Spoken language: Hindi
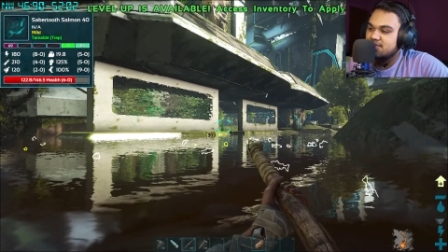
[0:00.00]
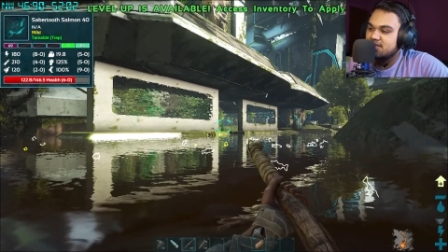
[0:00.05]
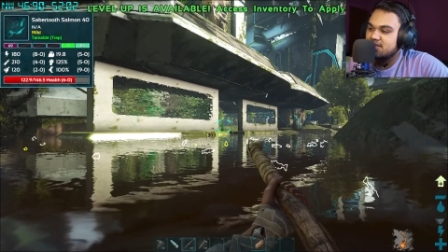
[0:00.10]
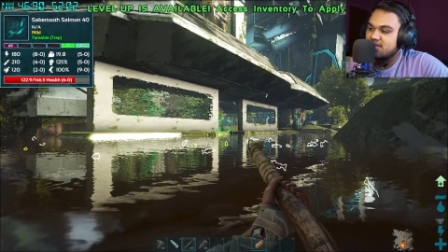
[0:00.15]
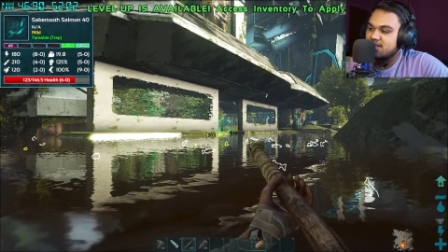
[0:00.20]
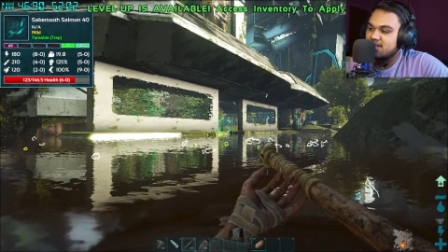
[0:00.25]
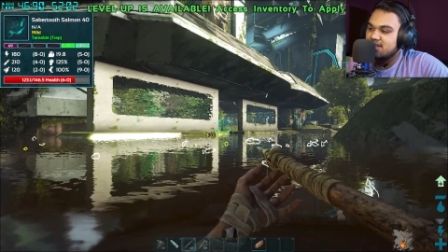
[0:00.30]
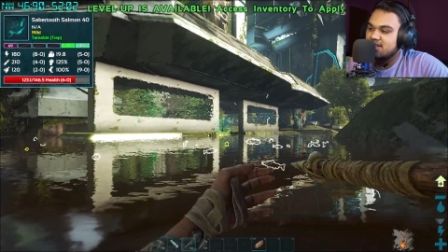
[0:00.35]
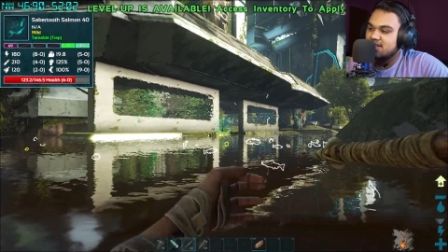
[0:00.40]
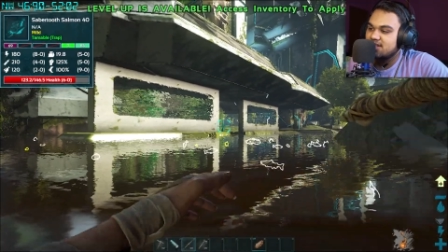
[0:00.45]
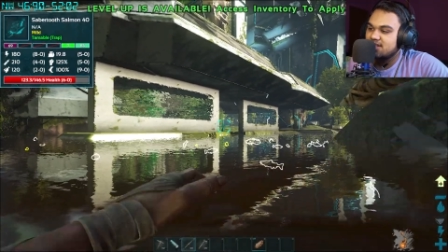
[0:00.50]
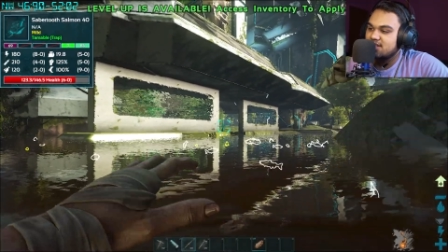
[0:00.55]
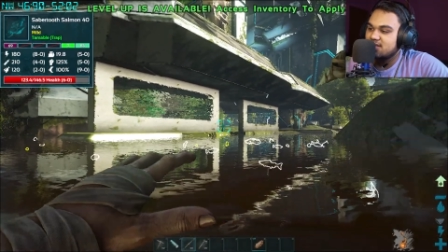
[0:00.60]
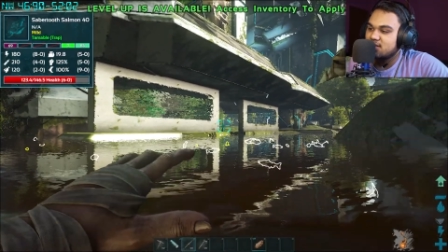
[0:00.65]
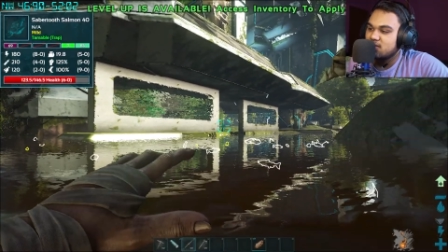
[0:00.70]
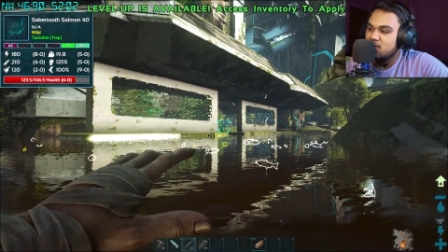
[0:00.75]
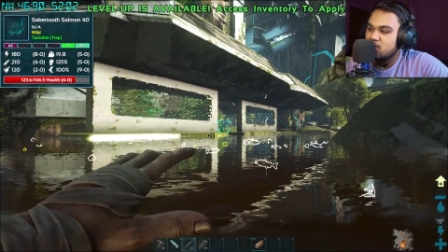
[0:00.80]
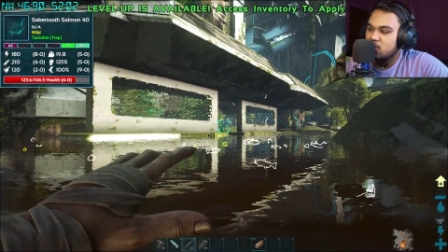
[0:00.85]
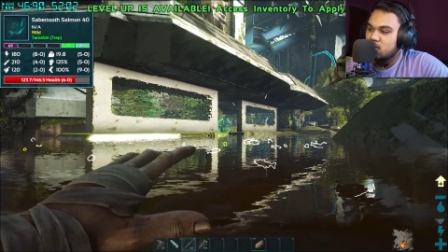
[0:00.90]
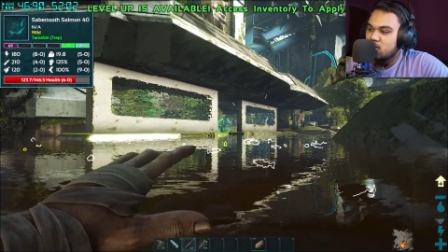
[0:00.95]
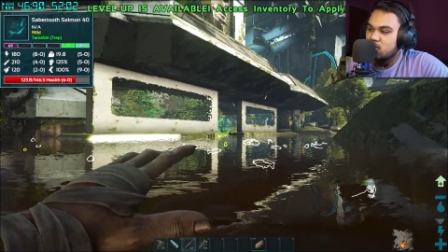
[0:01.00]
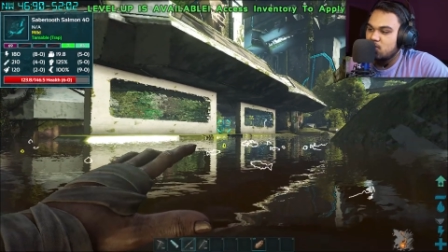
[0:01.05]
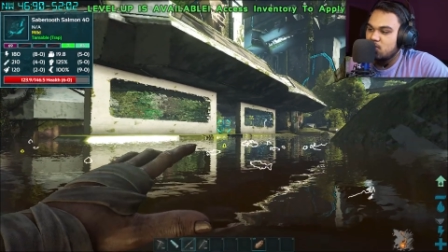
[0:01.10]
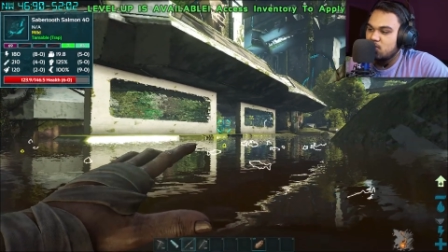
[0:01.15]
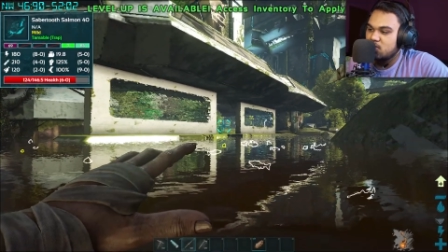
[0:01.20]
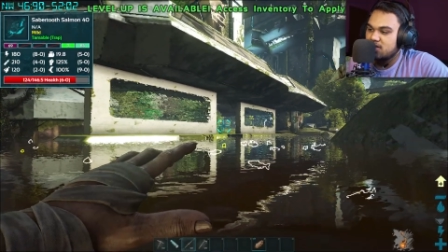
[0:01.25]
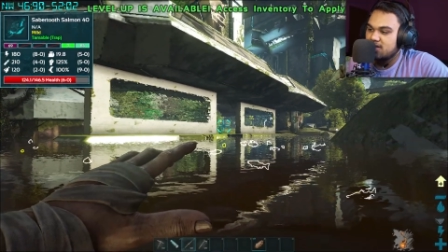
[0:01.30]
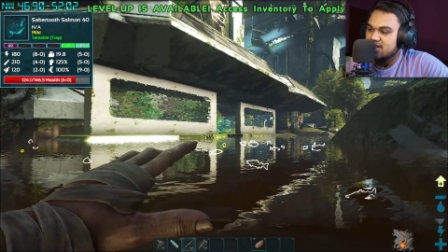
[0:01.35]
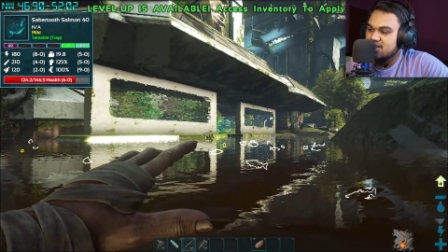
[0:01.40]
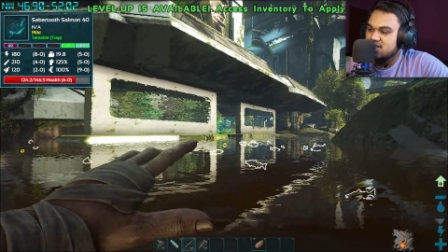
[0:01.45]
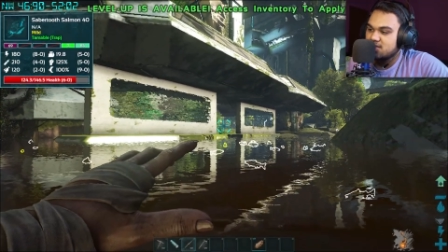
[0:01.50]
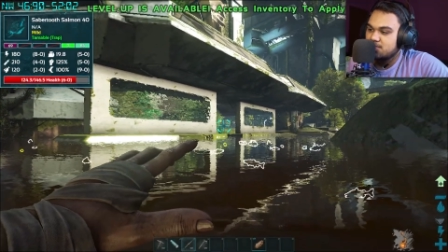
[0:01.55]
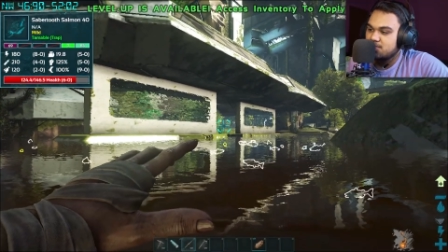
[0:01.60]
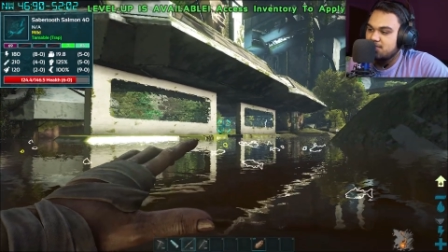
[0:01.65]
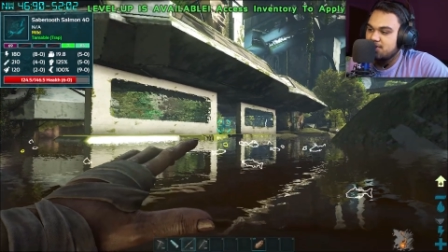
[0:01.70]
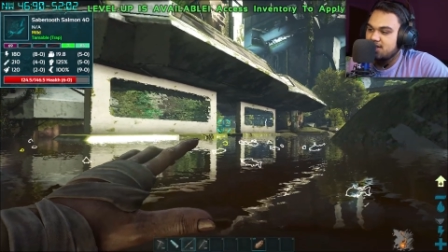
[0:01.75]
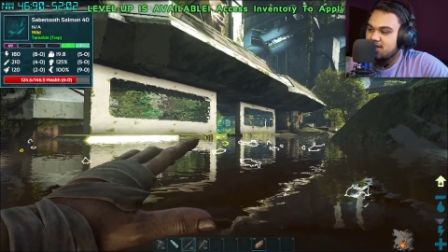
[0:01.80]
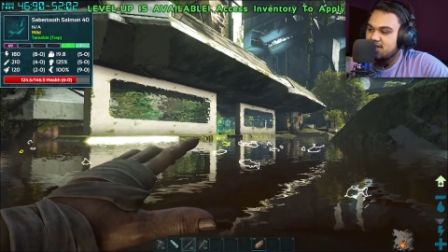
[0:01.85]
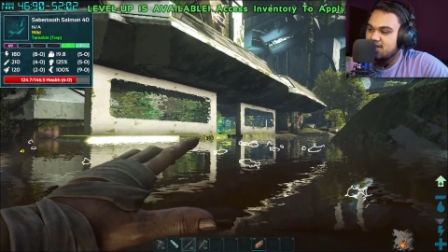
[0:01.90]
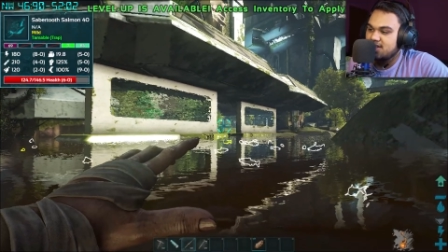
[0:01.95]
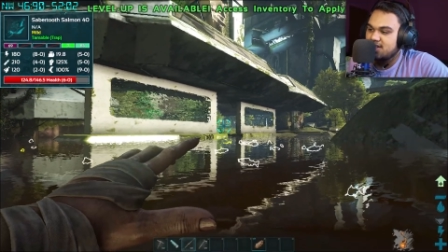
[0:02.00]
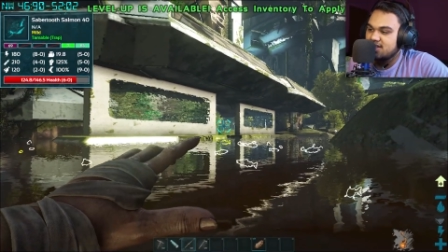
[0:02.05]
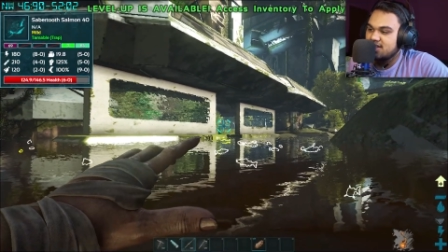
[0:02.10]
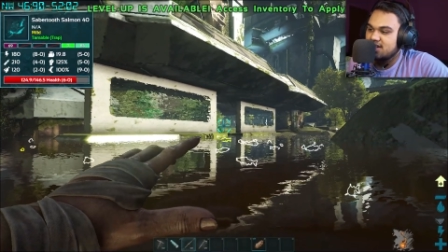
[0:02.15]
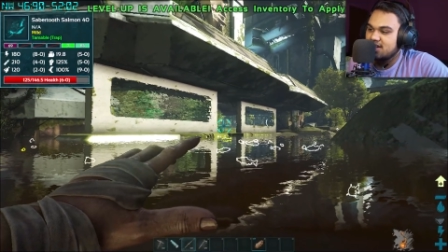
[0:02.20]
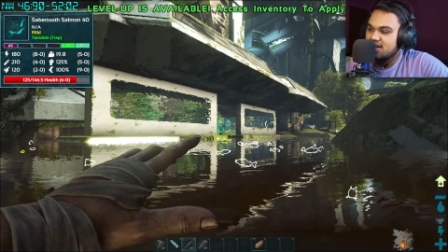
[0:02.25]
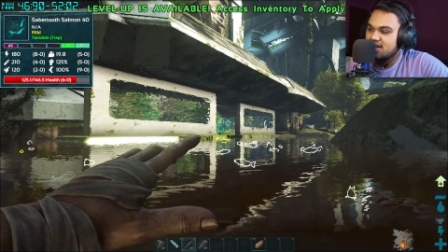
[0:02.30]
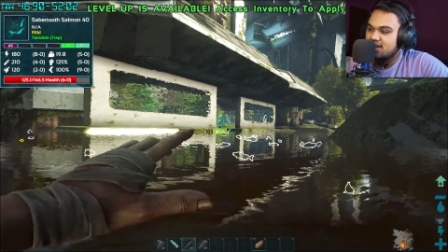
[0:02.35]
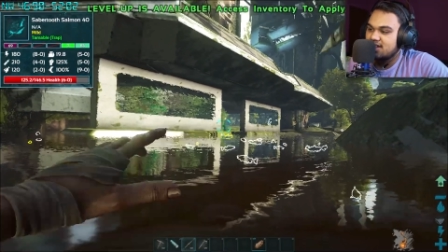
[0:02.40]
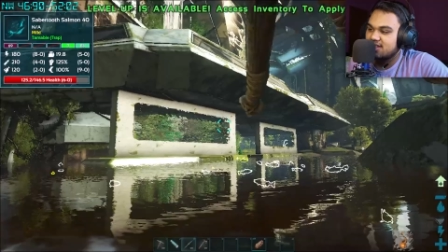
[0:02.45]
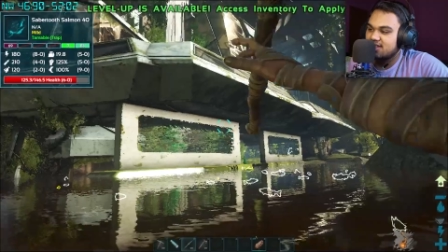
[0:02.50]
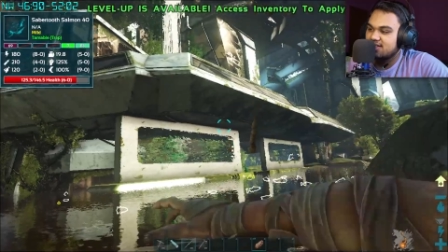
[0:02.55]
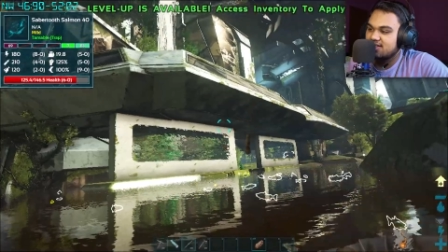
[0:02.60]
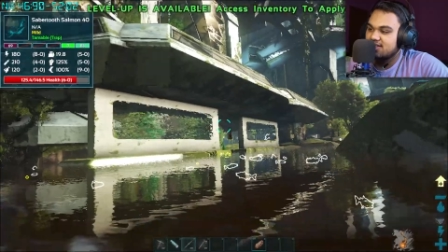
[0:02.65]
बंदा ओहो क्या स्पीड है यार